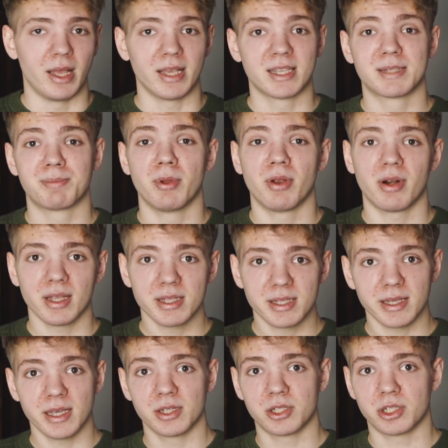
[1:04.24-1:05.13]

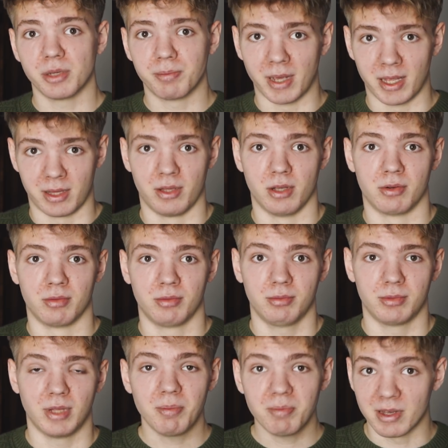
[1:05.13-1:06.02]
Eksploracje jeszcze
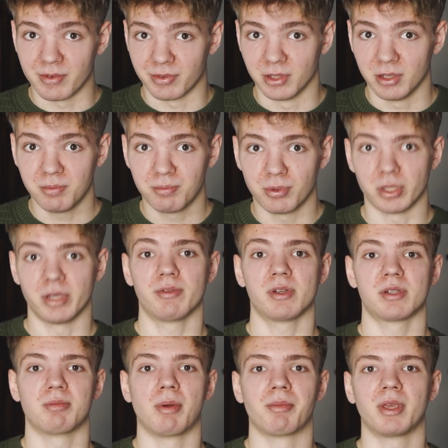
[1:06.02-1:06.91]
będą, na pewno,
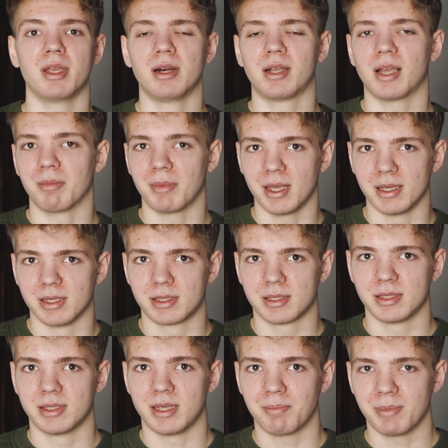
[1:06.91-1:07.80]
ponieważ mam kilka
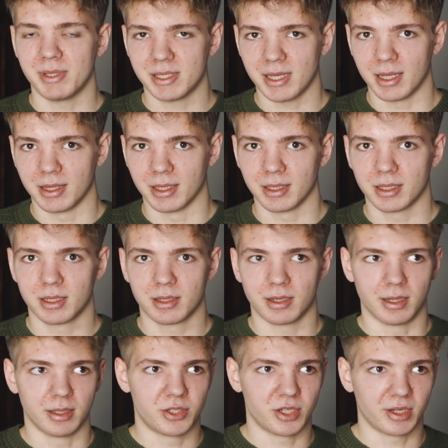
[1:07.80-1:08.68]
miejsc
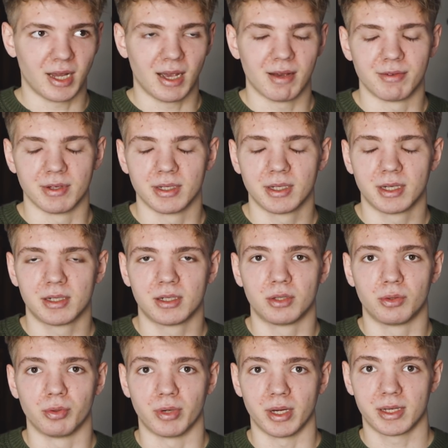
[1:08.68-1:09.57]
zapisanych, e, ciekawych,
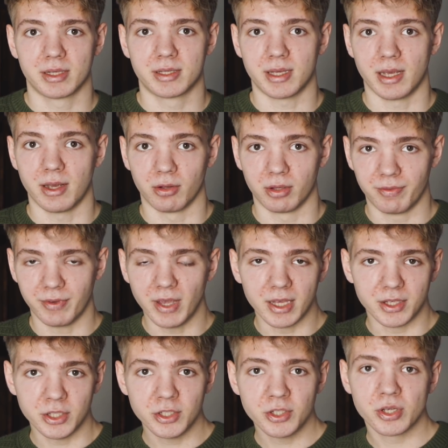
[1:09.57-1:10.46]
które chcę
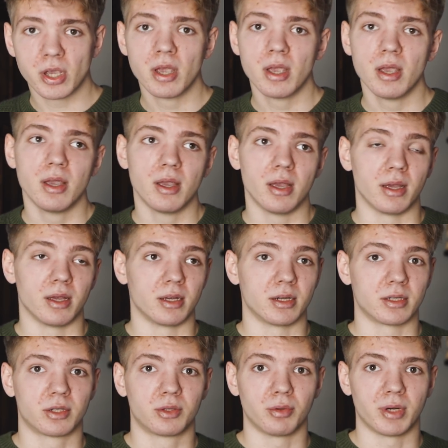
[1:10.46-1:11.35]
odwiedzić,
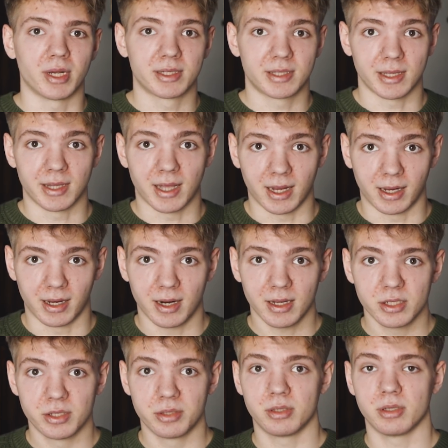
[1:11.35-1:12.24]
e, które chcę
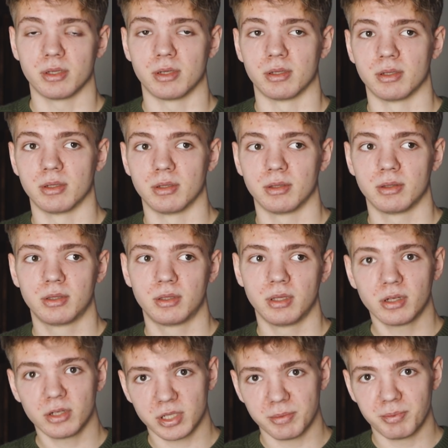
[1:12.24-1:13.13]
nagrać, e,
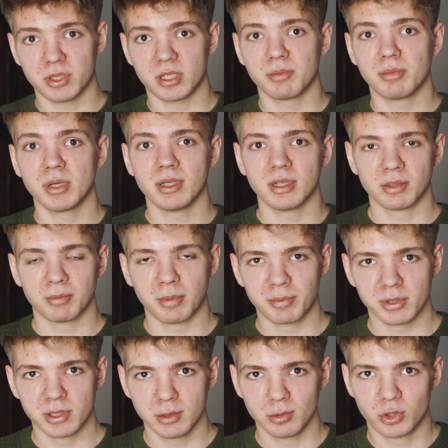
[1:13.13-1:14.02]
tylko że potrzebuję na to
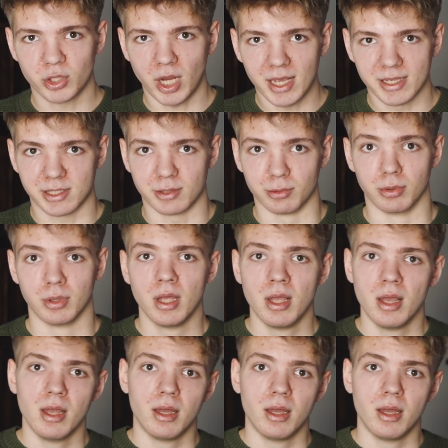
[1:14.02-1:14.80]
po prostu czasu.